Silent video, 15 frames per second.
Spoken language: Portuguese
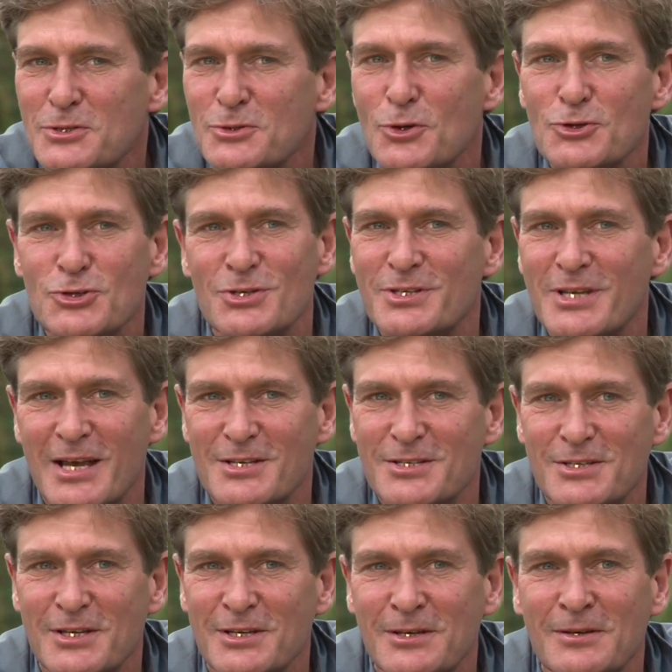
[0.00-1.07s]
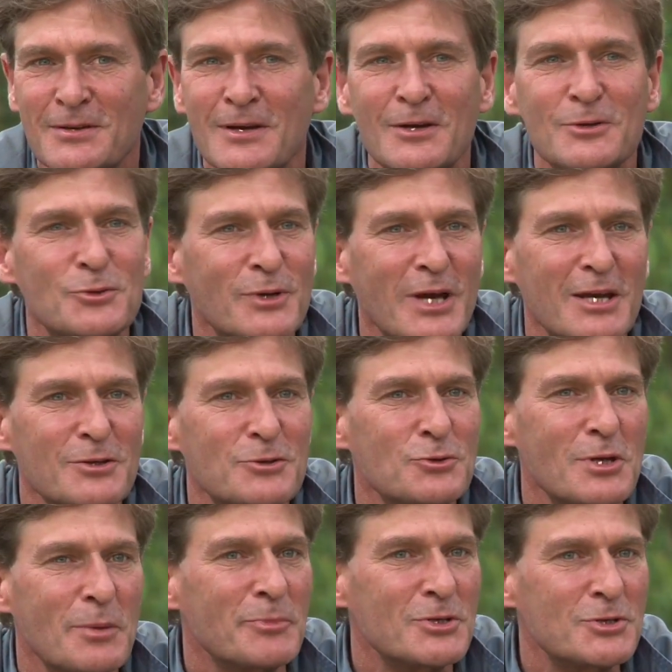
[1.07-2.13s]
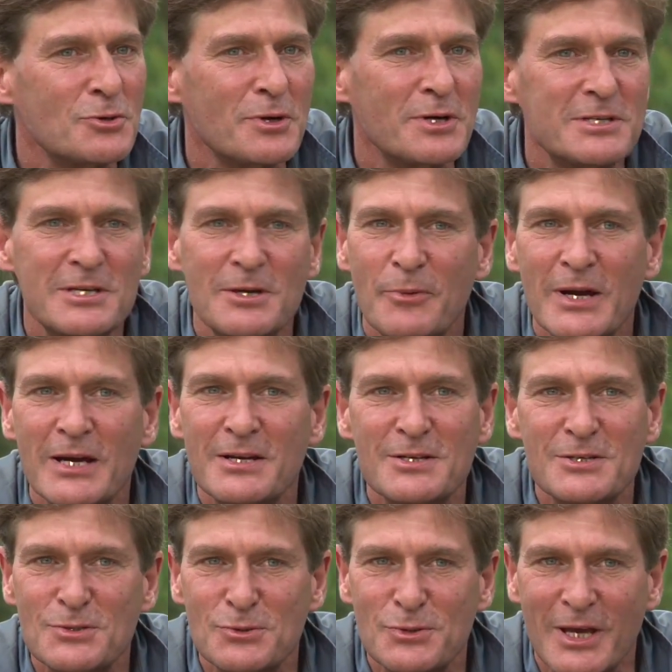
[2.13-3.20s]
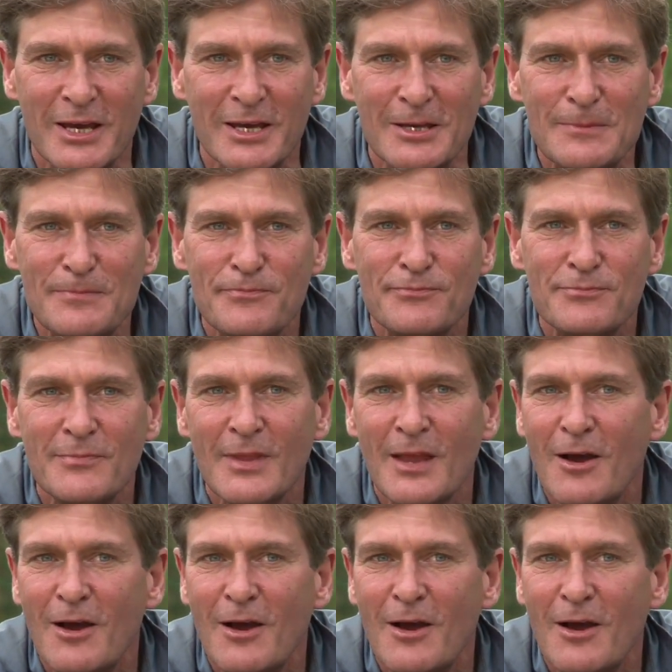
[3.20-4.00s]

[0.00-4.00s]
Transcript: Demorou 10 anos de pesquisas e testes para obter a maturidade que tem hoje.